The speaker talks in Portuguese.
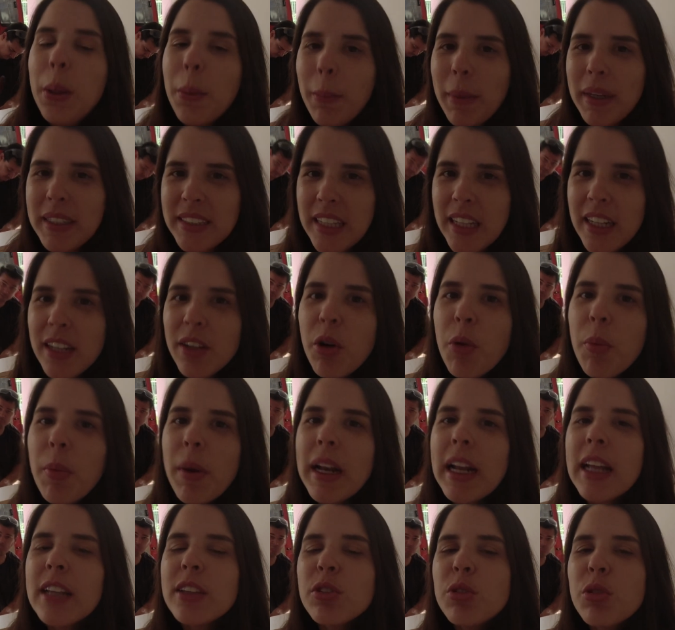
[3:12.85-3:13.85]
mas nada
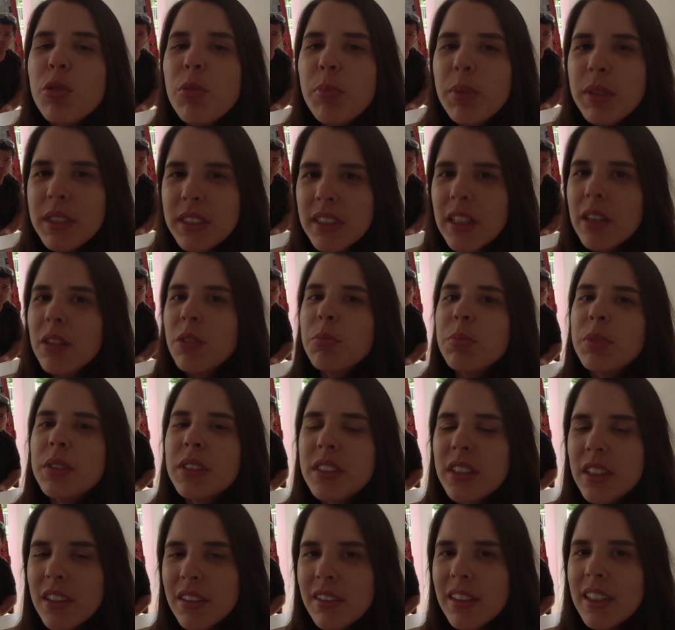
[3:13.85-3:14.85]
comparado com o pistão. O
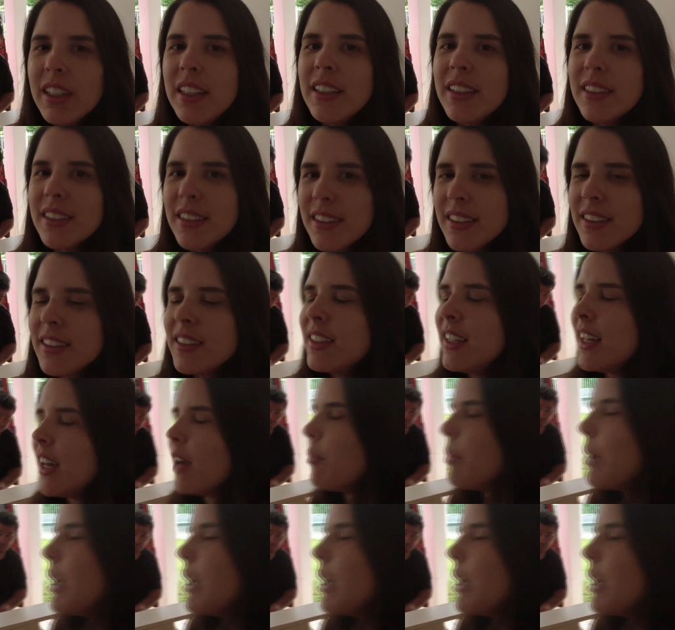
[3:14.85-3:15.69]
pistão ainda, que é a